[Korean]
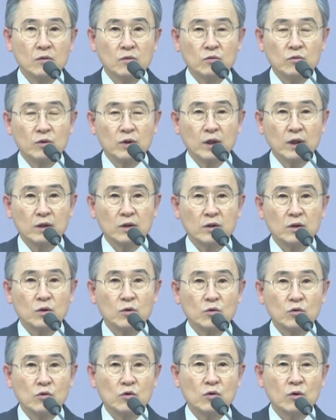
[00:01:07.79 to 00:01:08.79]
우리가 더
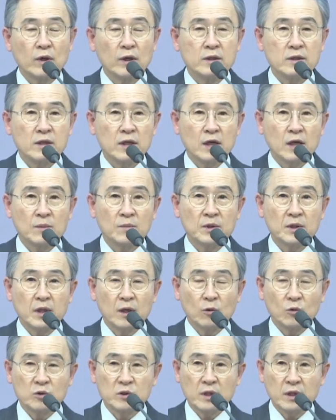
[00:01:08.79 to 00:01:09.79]
훌륭한 사람이
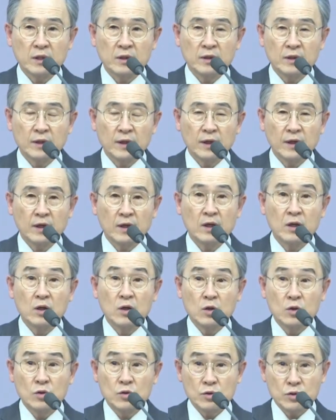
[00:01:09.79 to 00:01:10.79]
되고자 하는데
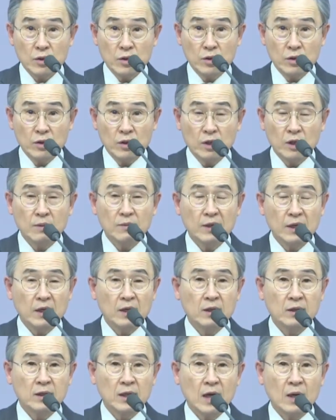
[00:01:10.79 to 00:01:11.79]
성경이
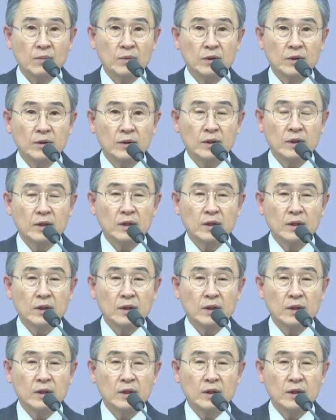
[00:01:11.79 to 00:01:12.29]
말하는 답은